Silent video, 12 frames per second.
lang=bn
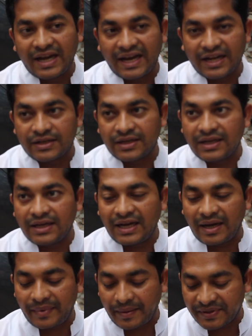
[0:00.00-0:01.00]
আর
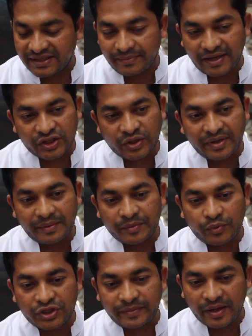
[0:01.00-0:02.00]
আপনাদের মাধ্যমে আমি
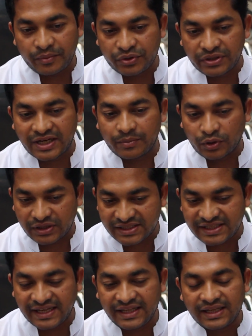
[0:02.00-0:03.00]
বদির ভাই বোনদেরকে বলতে
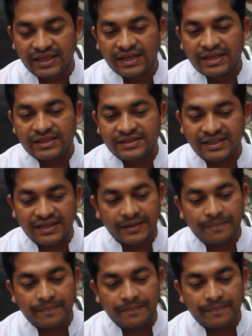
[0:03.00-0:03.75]
চাই যে